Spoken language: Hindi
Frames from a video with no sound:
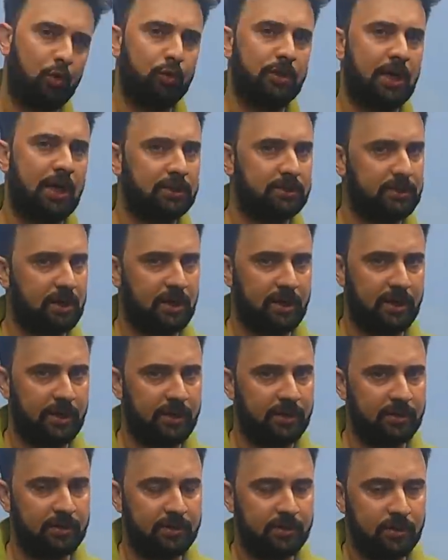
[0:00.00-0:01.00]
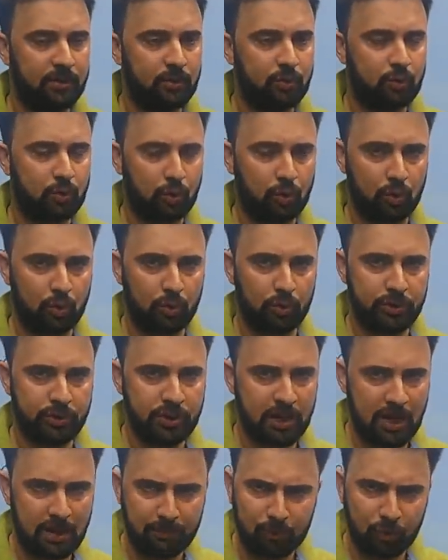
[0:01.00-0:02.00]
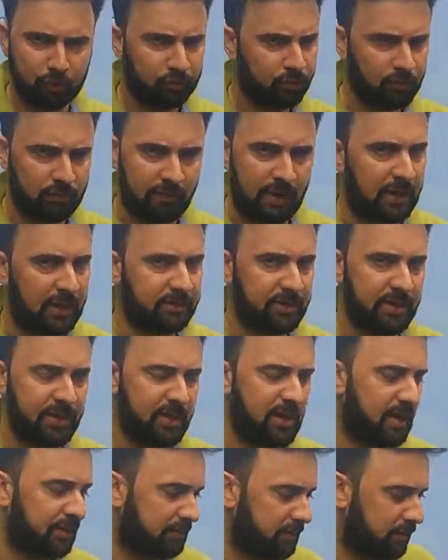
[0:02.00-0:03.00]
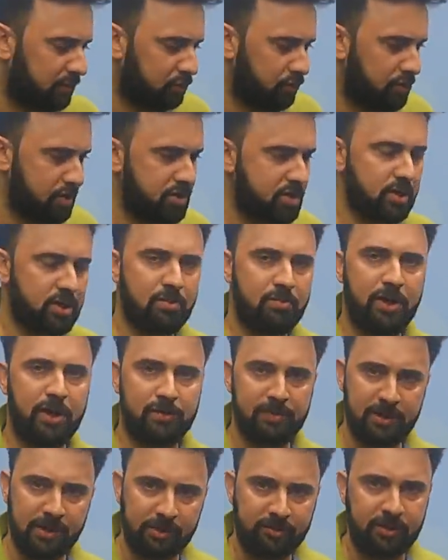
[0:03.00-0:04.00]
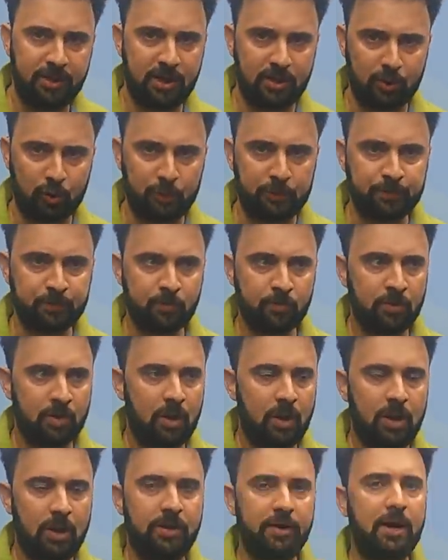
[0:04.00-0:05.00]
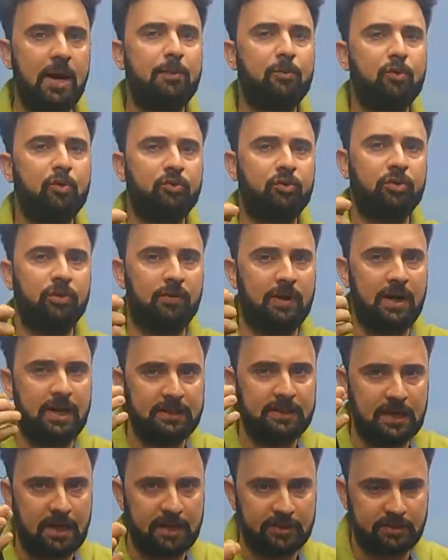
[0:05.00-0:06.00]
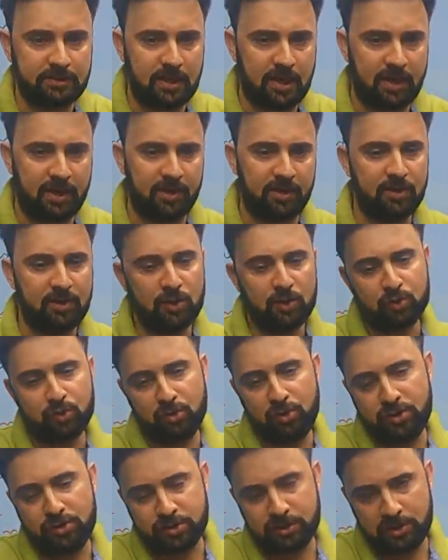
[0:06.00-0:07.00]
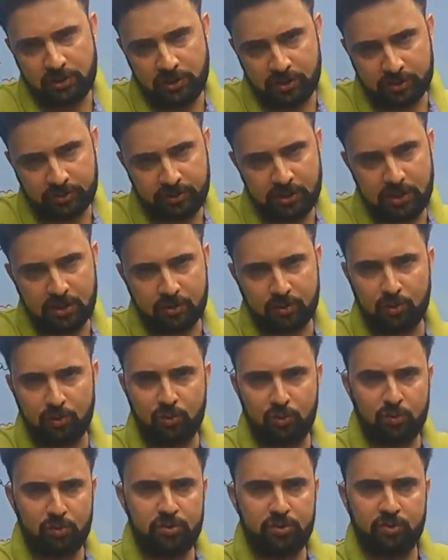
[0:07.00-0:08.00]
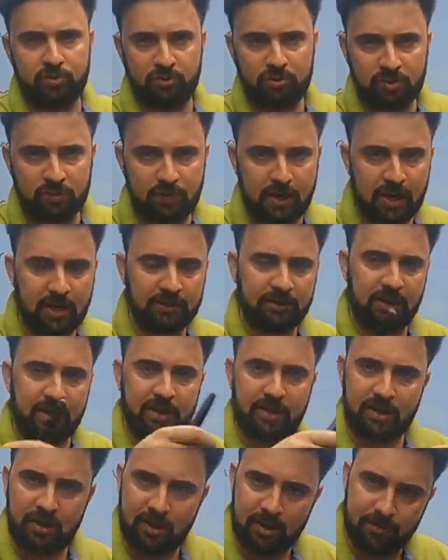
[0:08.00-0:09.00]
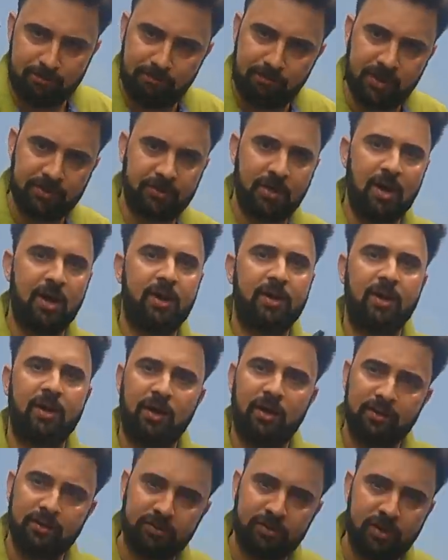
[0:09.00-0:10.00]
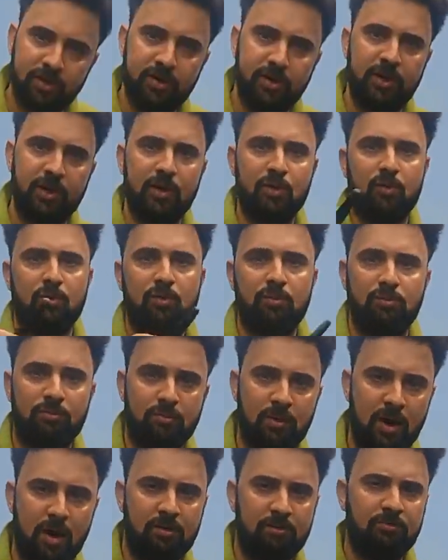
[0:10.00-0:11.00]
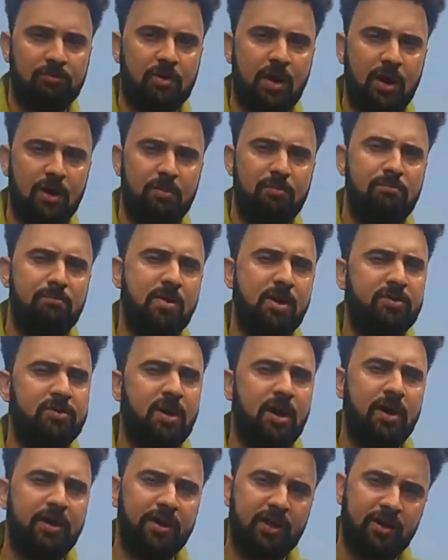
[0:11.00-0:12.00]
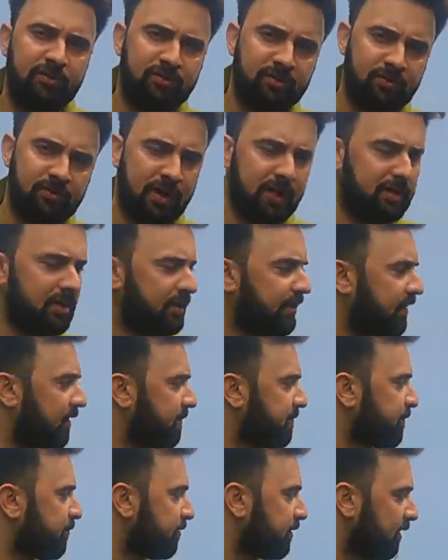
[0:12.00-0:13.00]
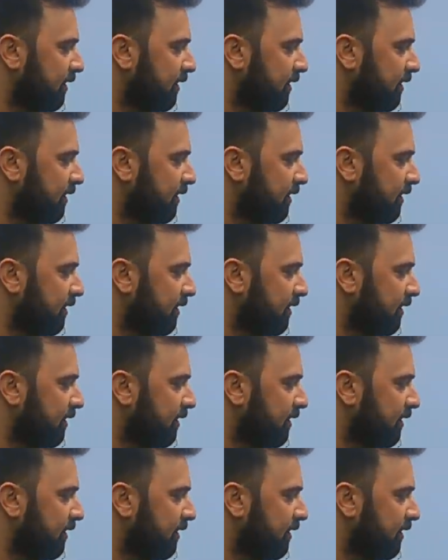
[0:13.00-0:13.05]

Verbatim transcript: डाउट आता है तो या आपको स्वाद नहीं आता तो नीचे कमेंट में लिख दिया करो अगर आपको स्वाद आता है तो नीचे लिख दिया करो गुरुजी स्वाद आ रहा मजा आ रहा धन्य हूं माह वाह मजा आ गया स्वाद आ गया